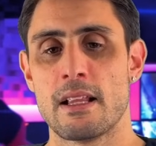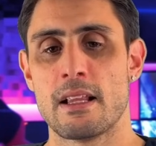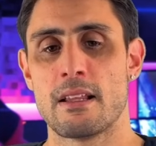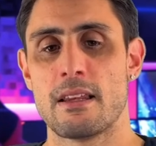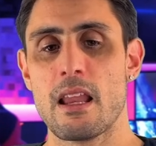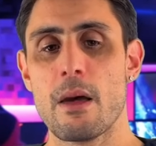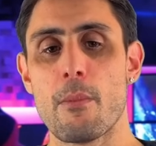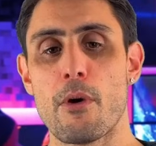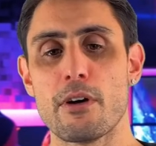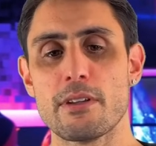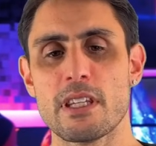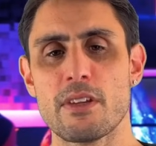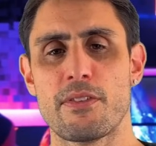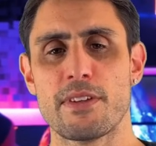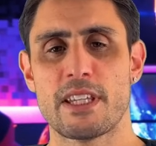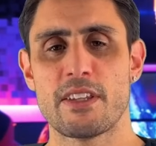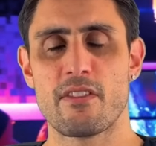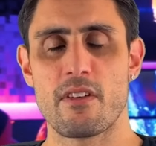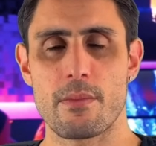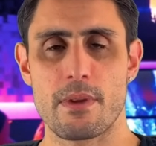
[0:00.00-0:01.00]
La moto
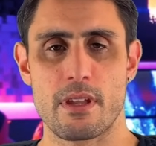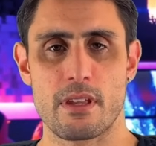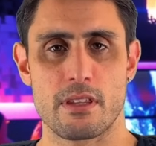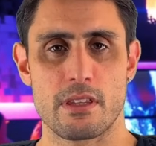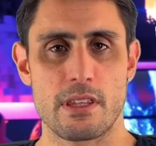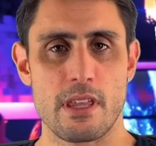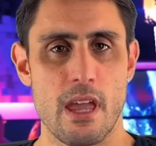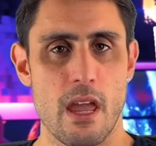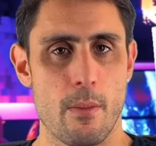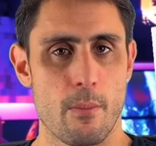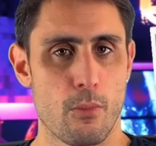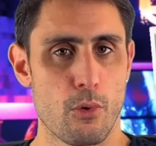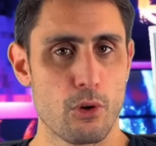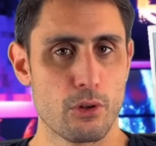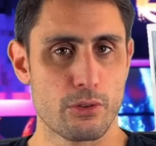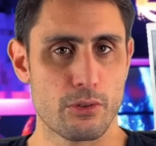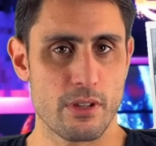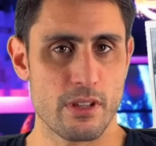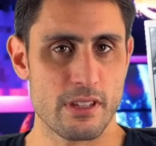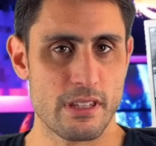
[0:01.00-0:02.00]
effettivamente è
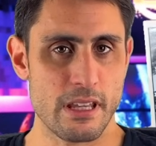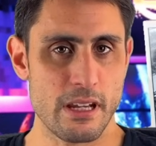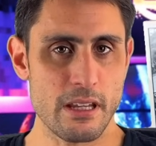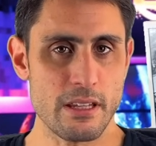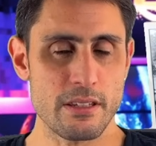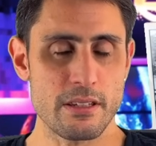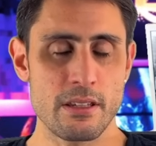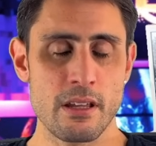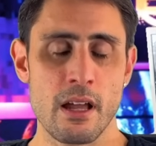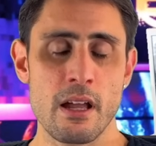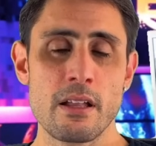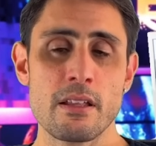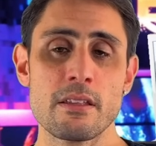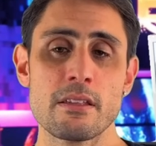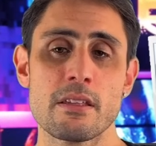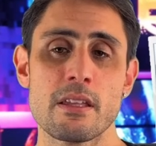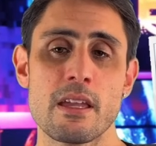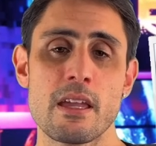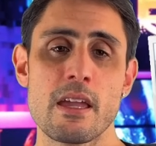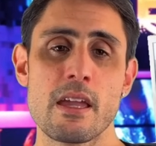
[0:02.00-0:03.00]
molto
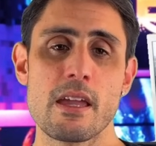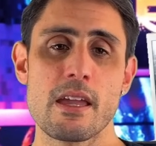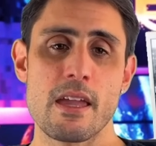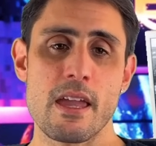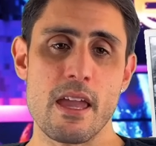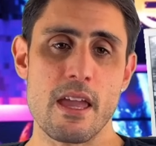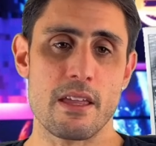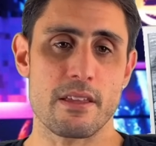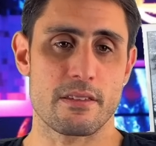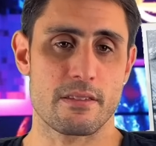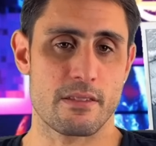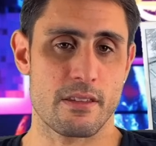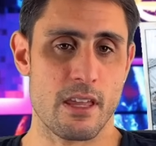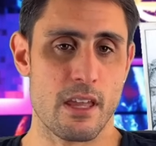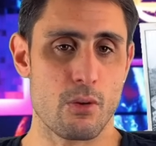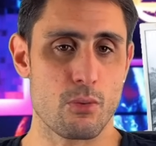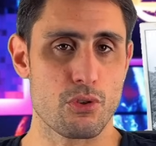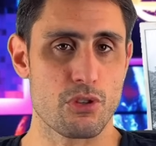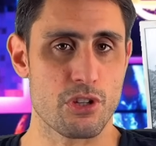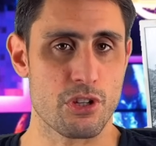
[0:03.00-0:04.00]
interessante e se
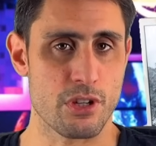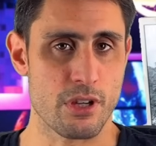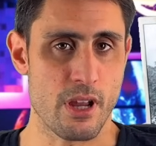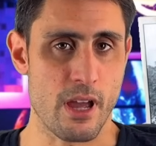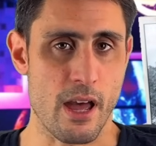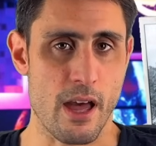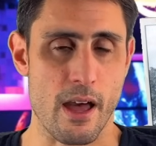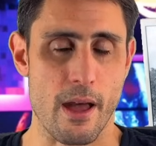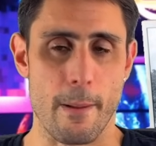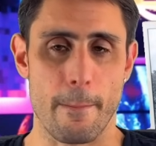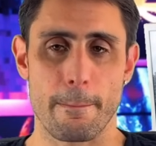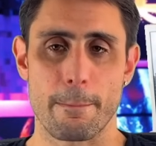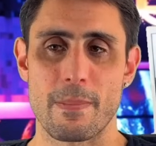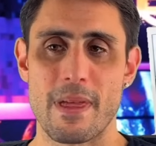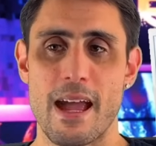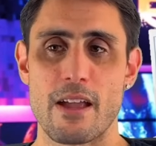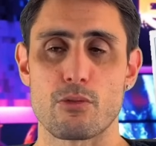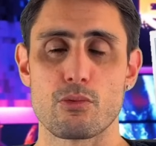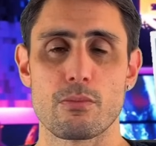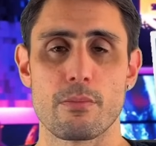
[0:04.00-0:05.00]
uscirà
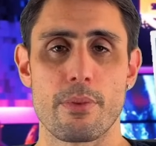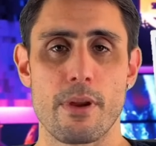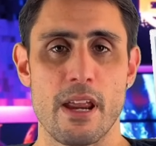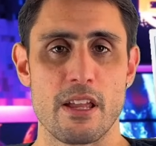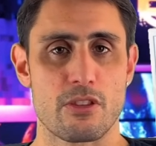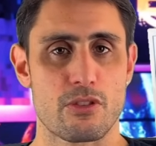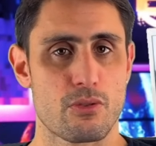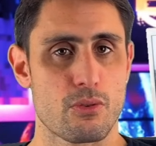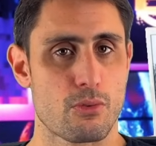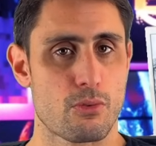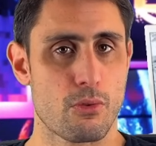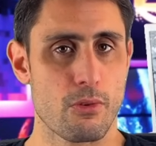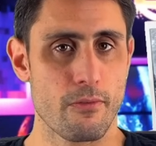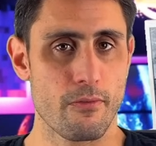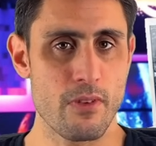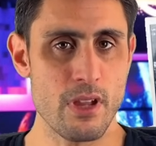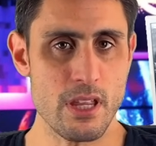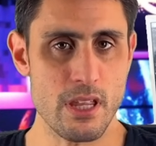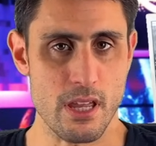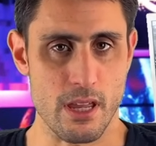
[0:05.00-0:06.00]
ad un prezzo
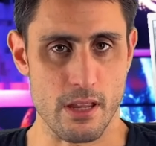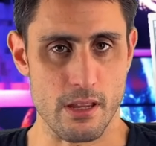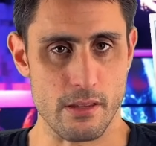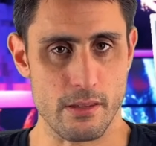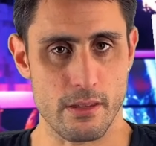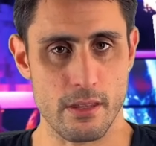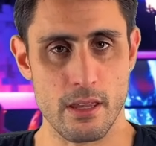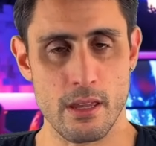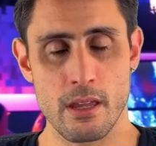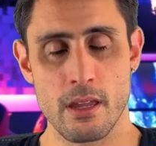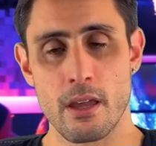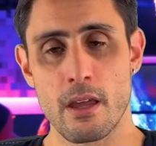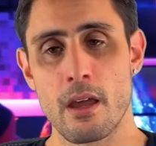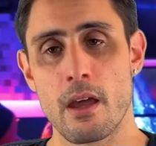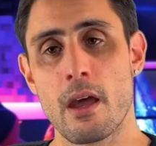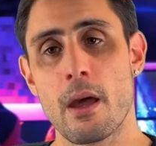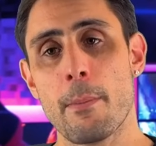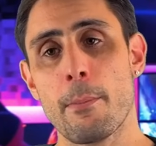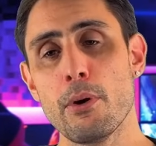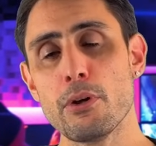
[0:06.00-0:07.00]
conveniente
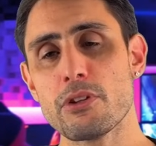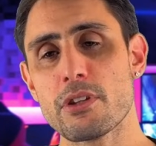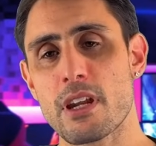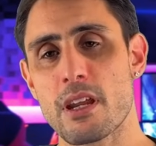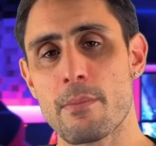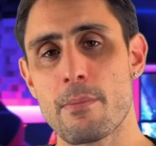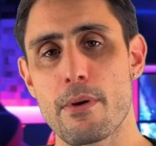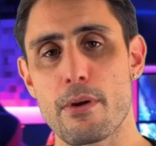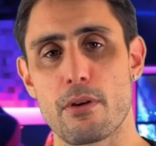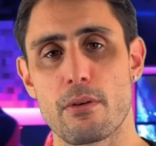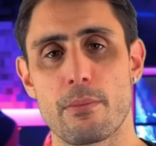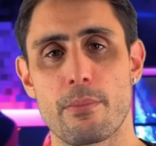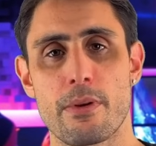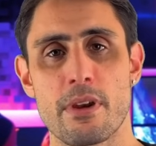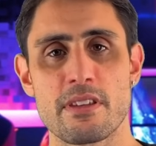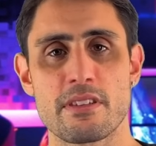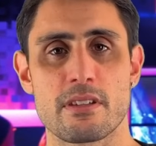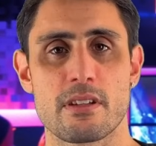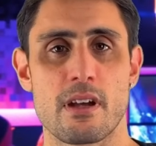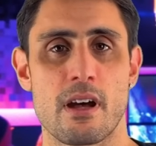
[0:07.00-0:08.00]
potrebbe
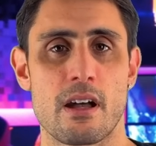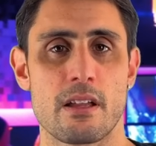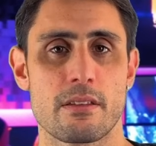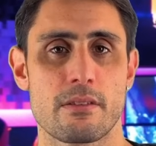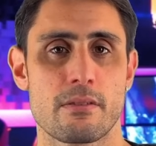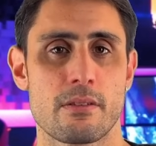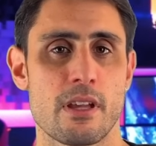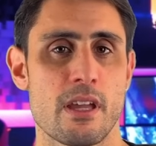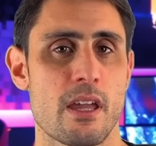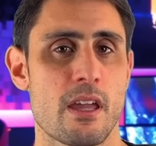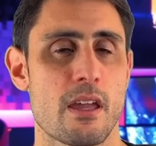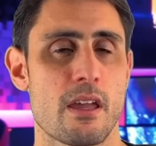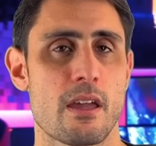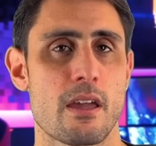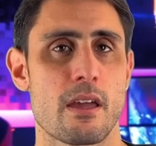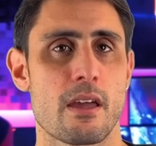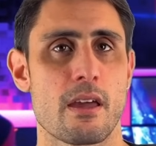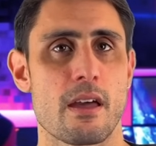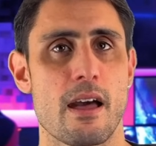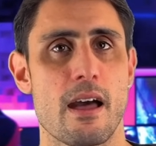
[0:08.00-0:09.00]
rompere
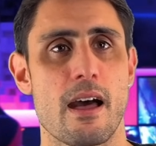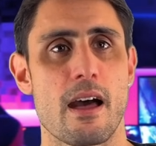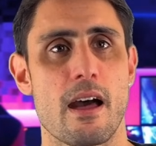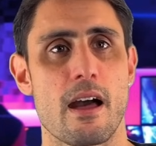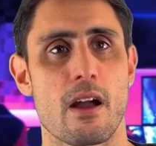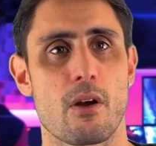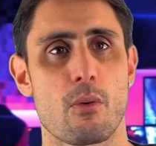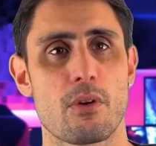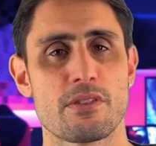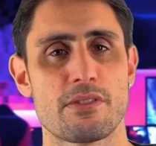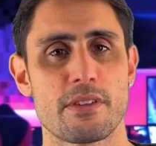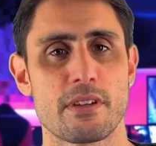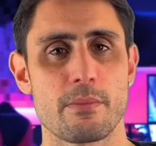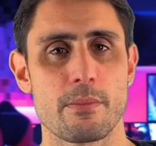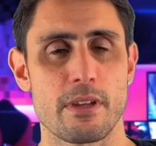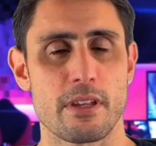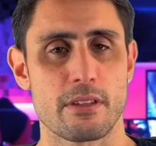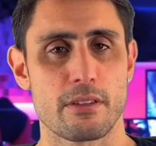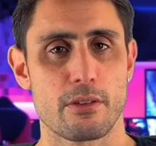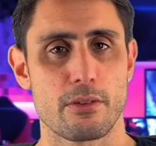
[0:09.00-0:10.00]
scatole a quel
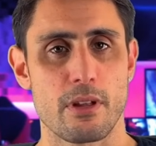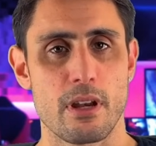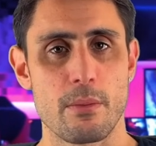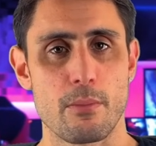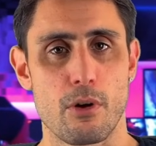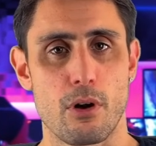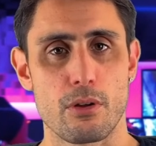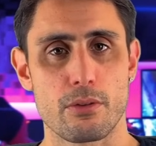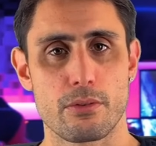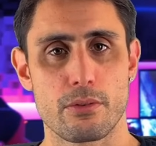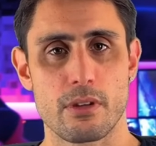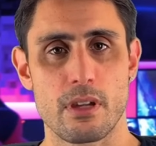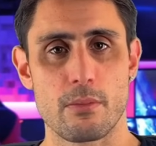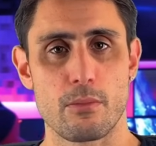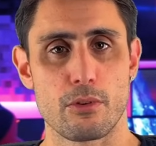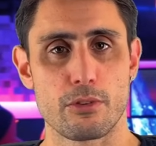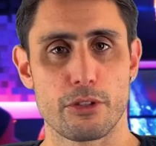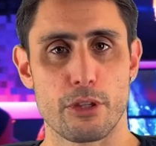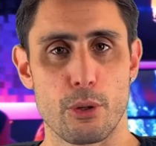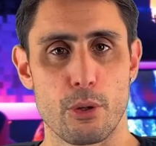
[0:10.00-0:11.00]
segmento delle moto che
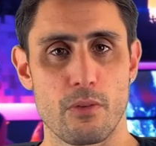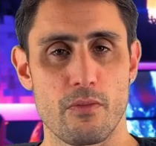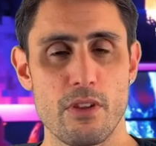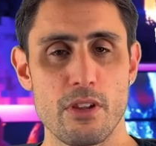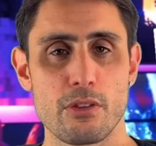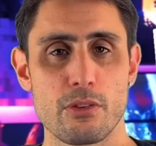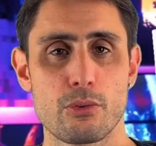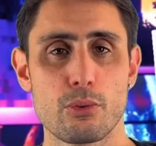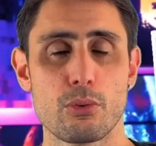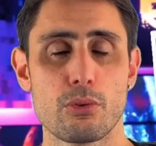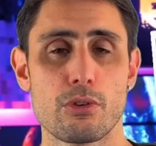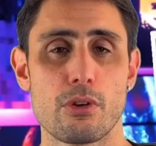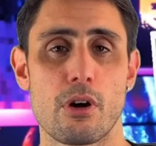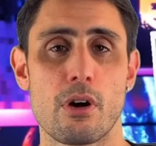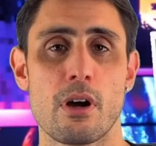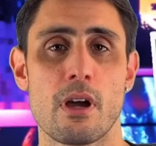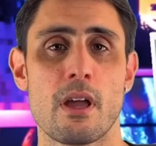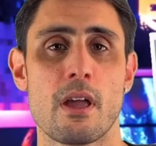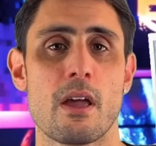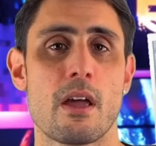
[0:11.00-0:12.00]
montano il
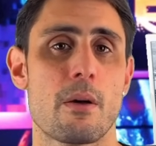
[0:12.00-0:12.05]
21,